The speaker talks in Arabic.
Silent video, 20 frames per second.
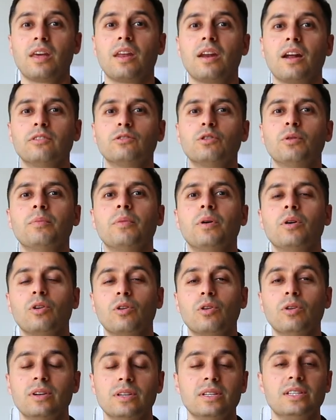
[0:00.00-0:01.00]
يعني
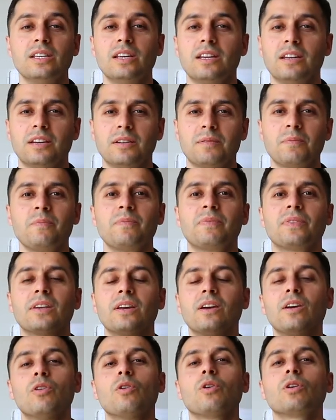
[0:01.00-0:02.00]
كل زينين
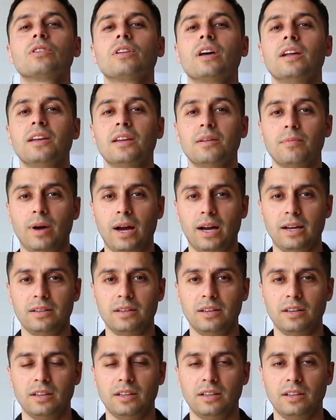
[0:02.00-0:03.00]
النقطة اللي
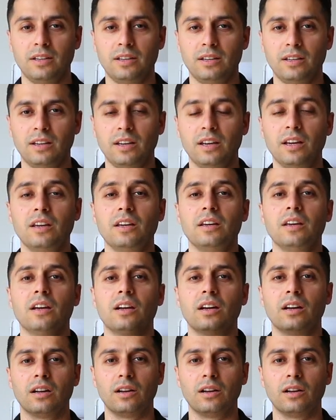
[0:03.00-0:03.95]
بعدها هي